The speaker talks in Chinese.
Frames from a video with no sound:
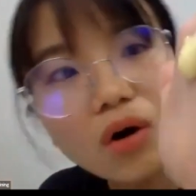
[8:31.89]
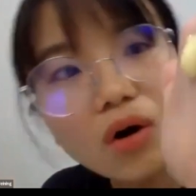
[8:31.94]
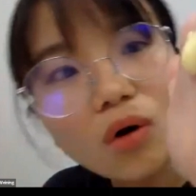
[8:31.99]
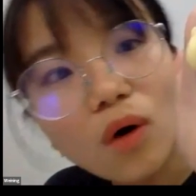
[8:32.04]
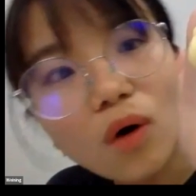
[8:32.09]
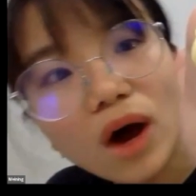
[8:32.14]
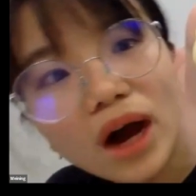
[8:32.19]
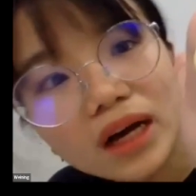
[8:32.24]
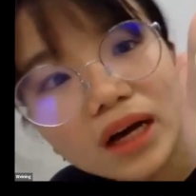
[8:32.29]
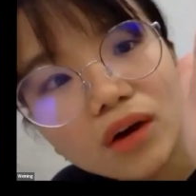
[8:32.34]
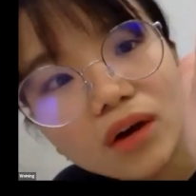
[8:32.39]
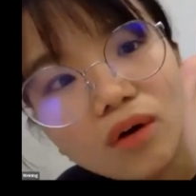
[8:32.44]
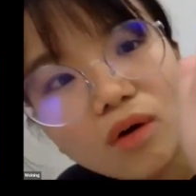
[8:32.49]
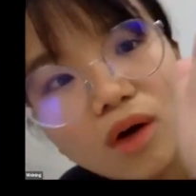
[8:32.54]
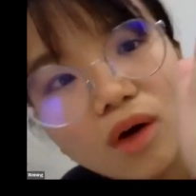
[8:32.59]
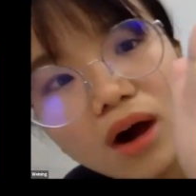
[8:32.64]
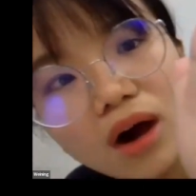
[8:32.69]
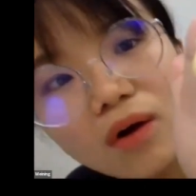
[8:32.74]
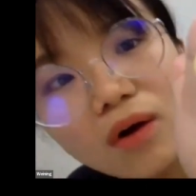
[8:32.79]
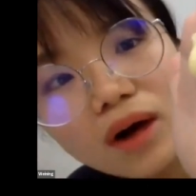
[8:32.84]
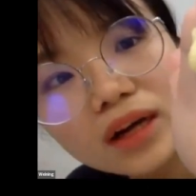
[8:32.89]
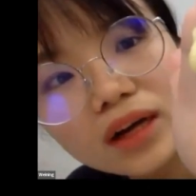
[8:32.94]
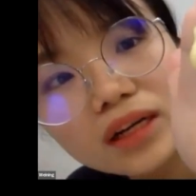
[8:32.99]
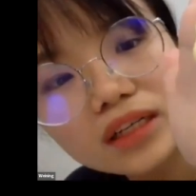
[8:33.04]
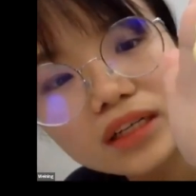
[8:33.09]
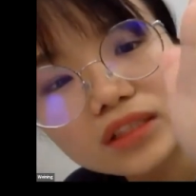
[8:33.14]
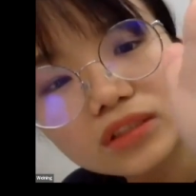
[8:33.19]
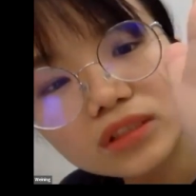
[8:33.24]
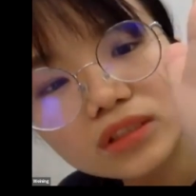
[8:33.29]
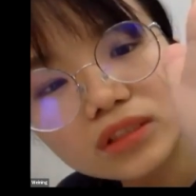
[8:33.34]
黄黄黄
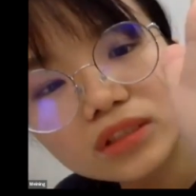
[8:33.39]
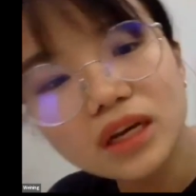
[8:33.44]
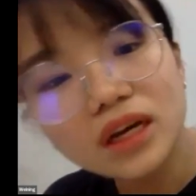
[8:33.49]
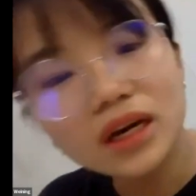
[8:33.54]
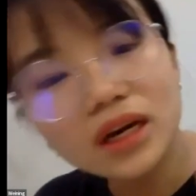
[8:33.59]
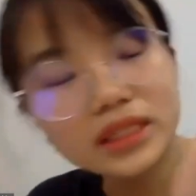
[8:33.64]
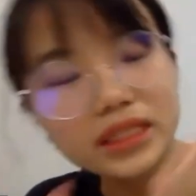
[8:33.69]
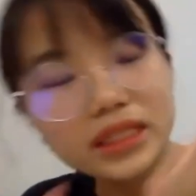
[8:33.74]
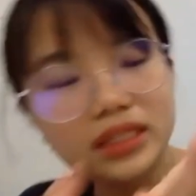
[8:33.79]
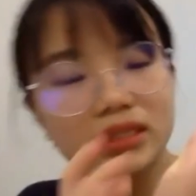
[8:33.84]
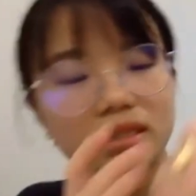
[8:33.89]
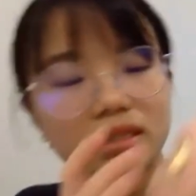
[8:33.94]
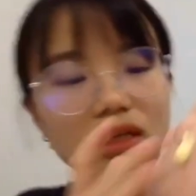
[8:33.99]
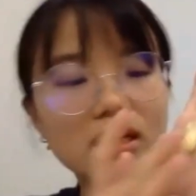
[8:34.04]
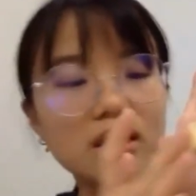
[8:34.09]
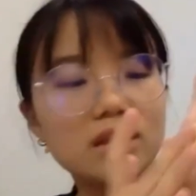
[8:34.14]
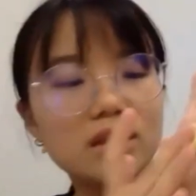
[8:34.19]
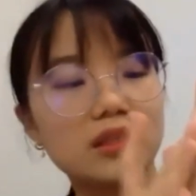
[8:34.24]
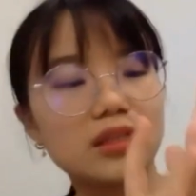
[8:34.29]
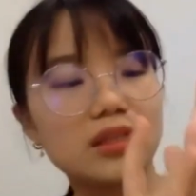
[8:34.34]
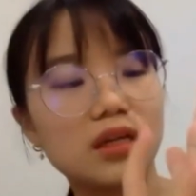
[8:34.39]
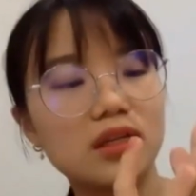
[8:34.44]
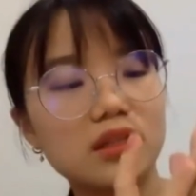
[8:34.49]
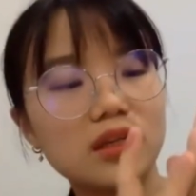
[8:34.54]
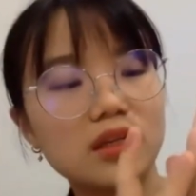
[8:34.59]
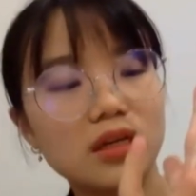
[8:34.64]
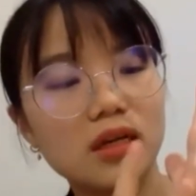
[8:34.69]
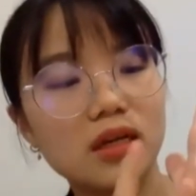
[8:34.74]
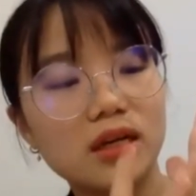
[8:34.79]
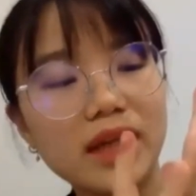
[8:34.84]
的，就是而且是很
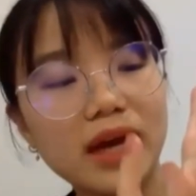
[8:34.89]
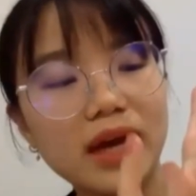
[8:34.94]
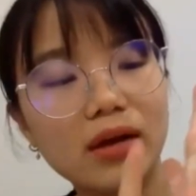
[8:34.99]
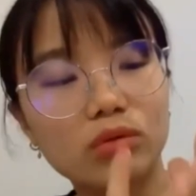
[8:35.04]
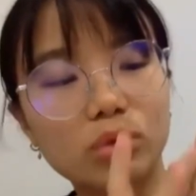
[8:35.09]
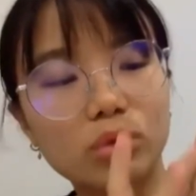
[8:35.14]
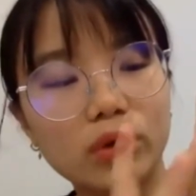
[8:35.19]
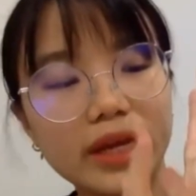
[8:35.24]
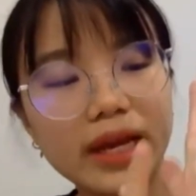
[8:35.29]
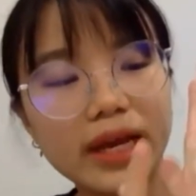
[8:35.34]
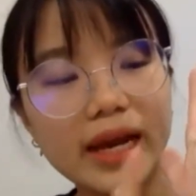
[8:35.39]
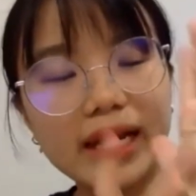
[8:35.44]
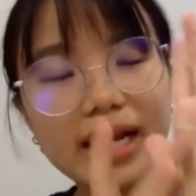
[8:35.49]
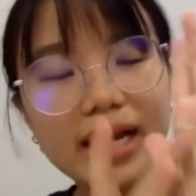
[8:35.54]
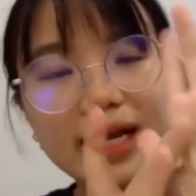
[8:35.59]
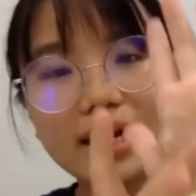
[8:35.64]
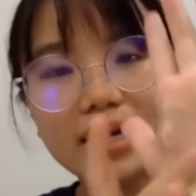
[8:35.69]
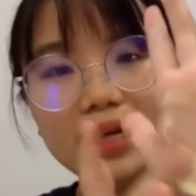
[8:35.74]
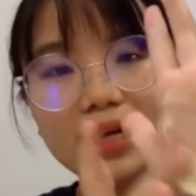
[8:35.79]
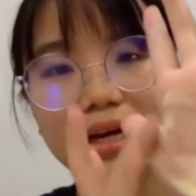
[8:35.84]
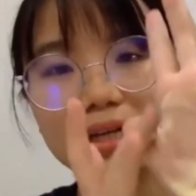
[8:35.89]
很很好推开啦，